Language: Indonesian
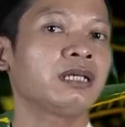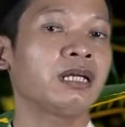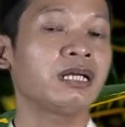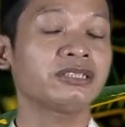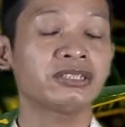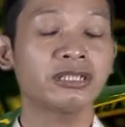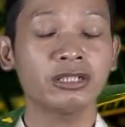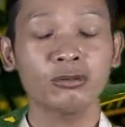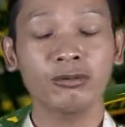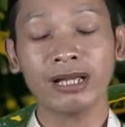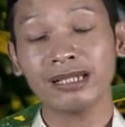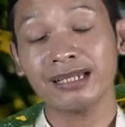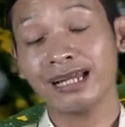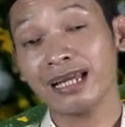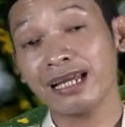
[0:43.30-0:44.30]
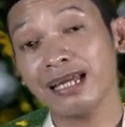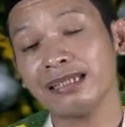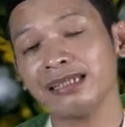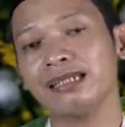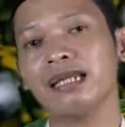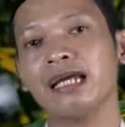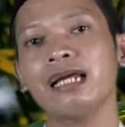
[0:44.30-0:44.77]
Asyhadu an la
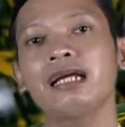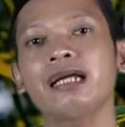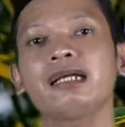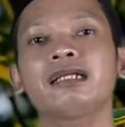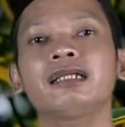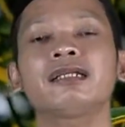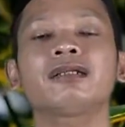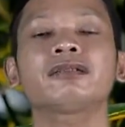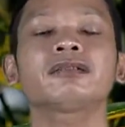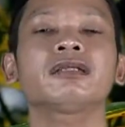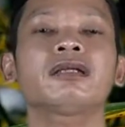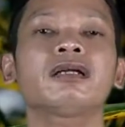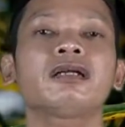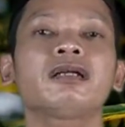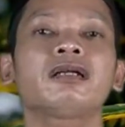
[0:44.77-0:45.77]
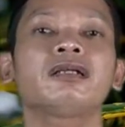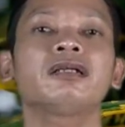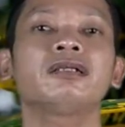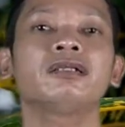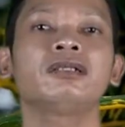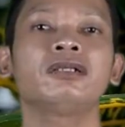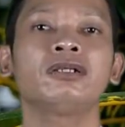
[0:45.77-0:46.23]
ilaha illallah
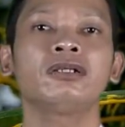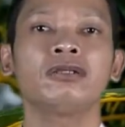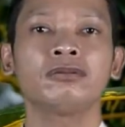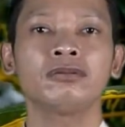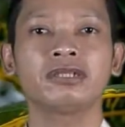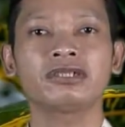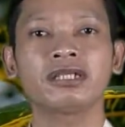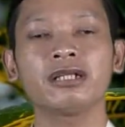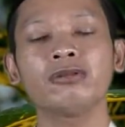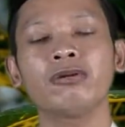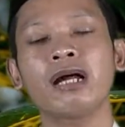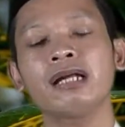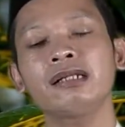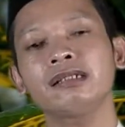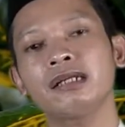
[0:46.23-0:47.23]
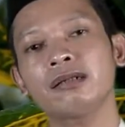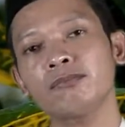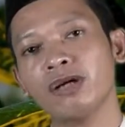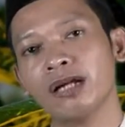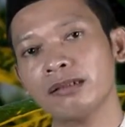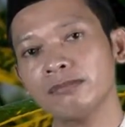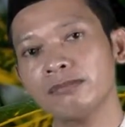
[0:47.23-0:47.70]
wa asyhadu anna
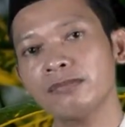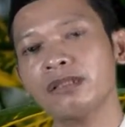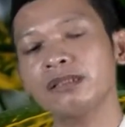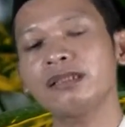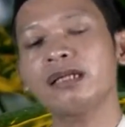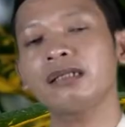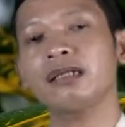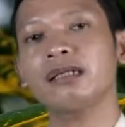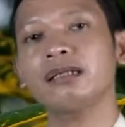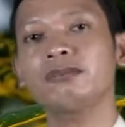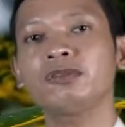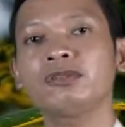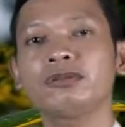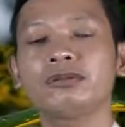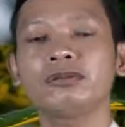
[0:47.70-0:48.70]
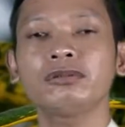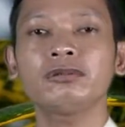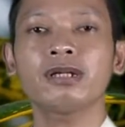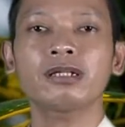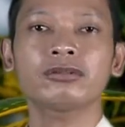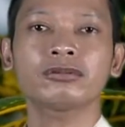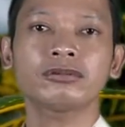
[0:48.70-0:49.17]
Muhammadan abduhu
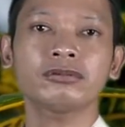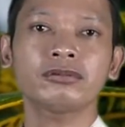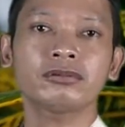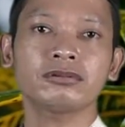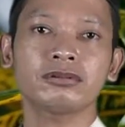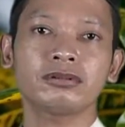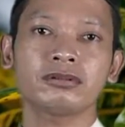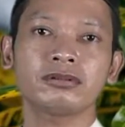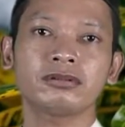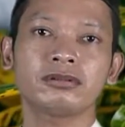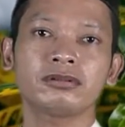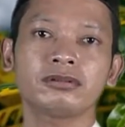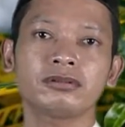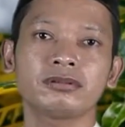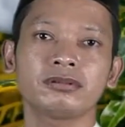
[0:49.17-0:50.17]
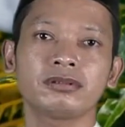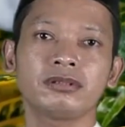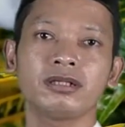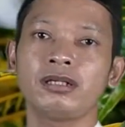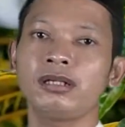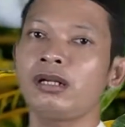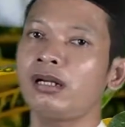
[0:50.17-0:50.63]
wa rasuluh.
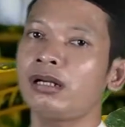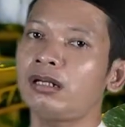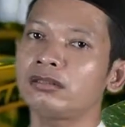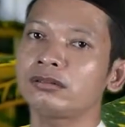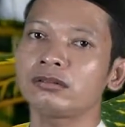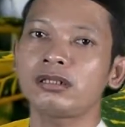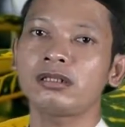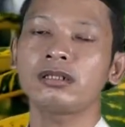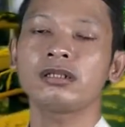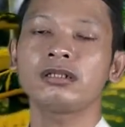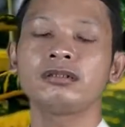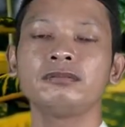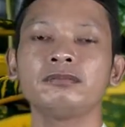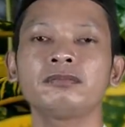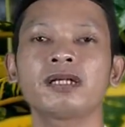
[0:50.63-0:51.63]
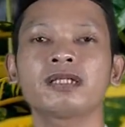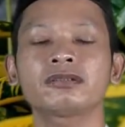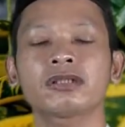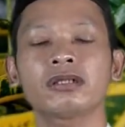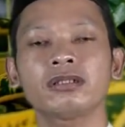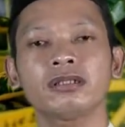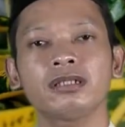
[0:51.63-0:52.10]
Allahumma
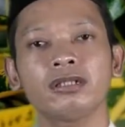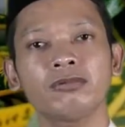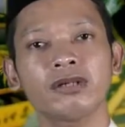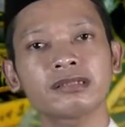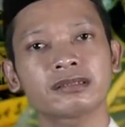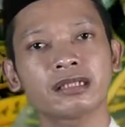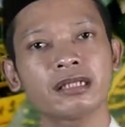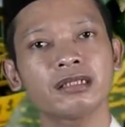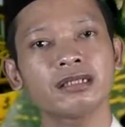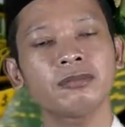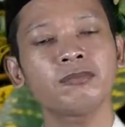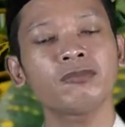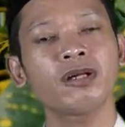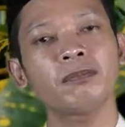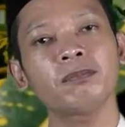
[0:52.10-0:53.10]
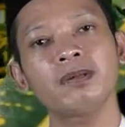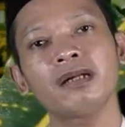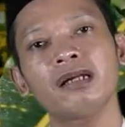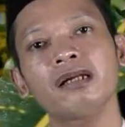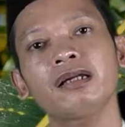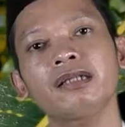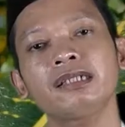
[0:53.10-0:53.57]
salli wa sallim wa
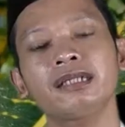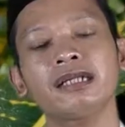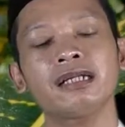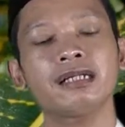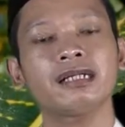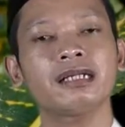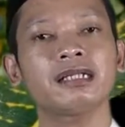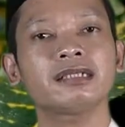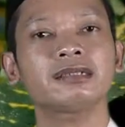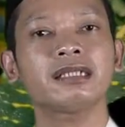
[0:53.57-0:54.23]
barik ala